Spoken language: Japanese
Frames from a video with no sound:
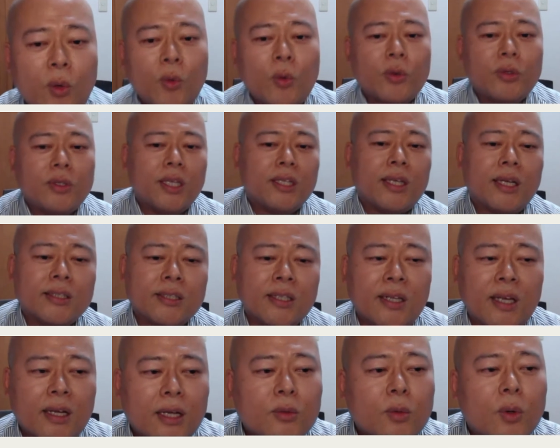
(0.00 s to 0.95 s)
起こっていたん
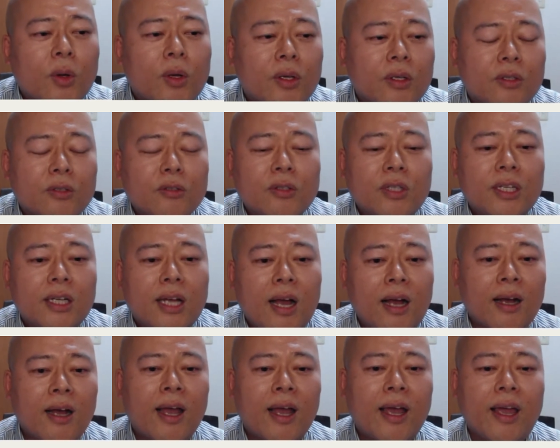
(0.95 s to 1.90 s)
じゃないかというふうに考
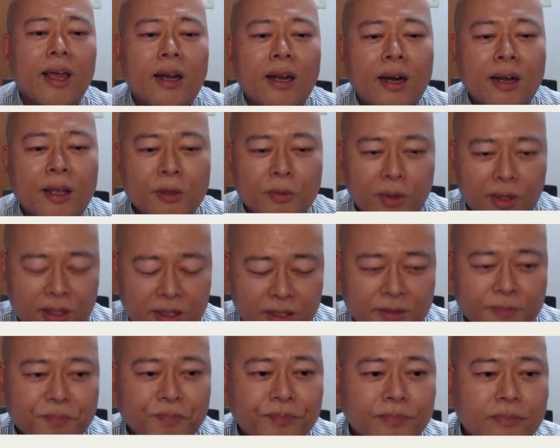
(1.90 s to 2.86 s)
えられるわけで
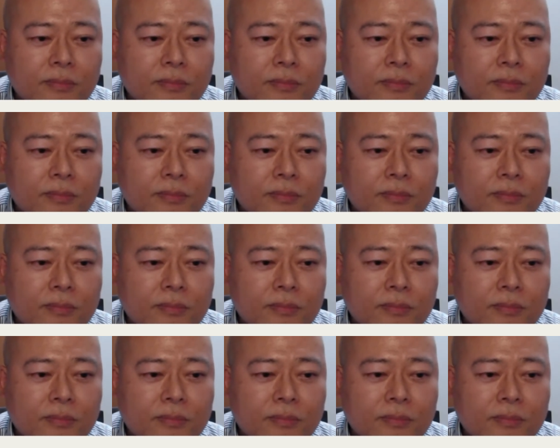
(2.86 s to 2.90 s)
す。